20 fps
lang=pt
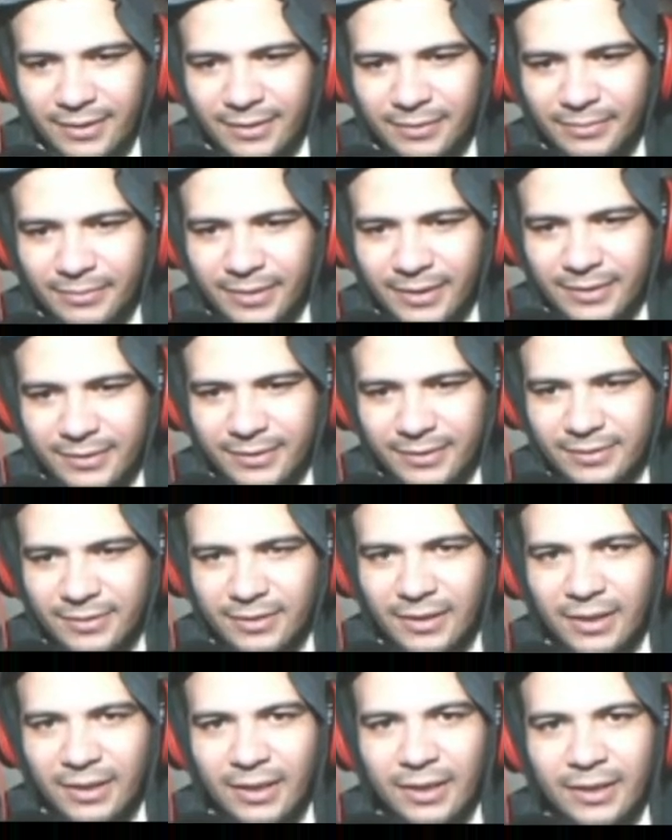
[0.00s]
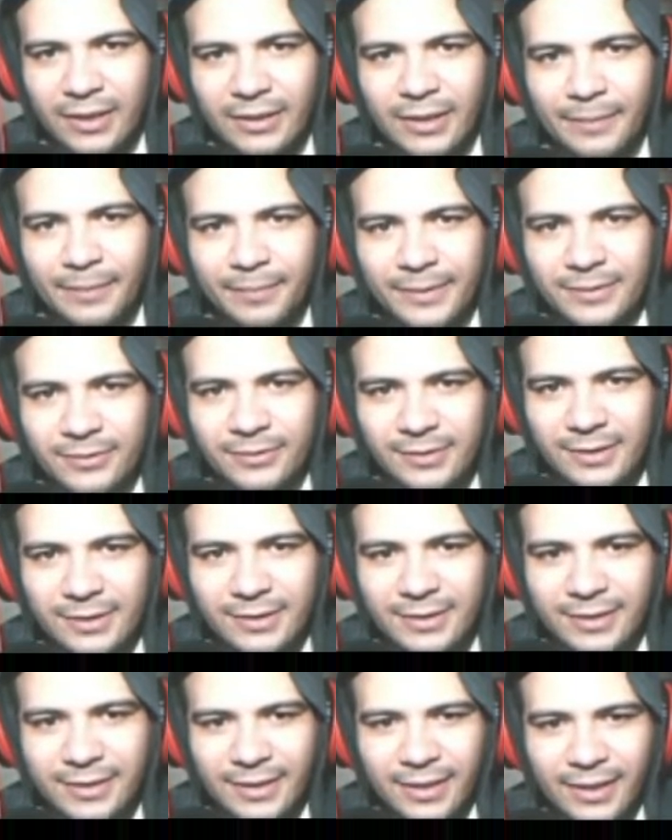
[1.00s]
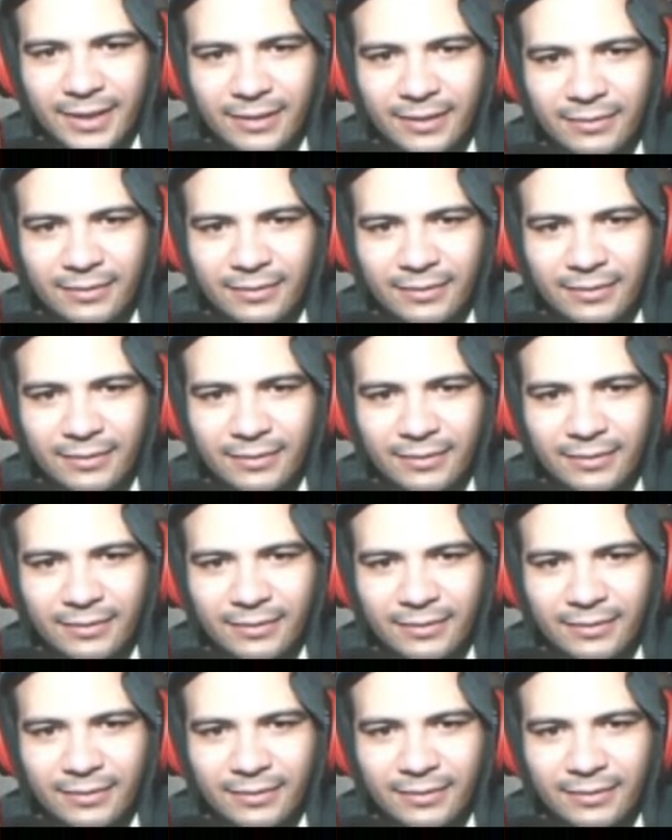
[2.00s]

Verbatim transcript: e beleza. Depois é só você clicar